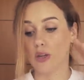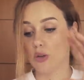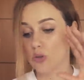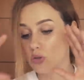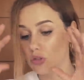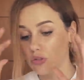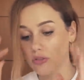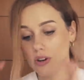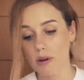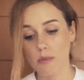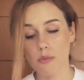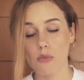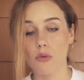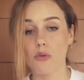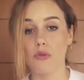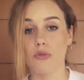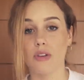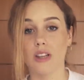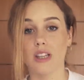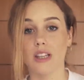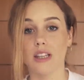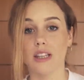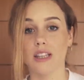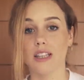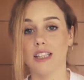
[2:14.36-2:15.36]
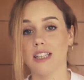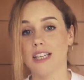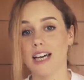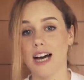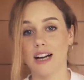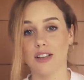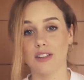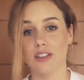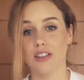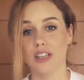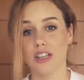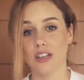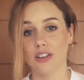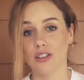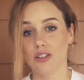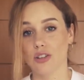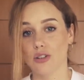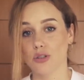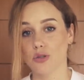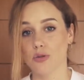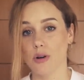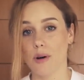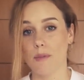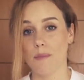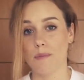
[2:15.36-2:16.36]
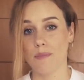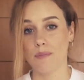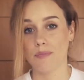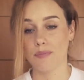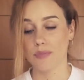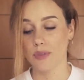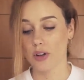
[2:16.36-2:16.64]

już Wam mówię, jak do niego doszłam.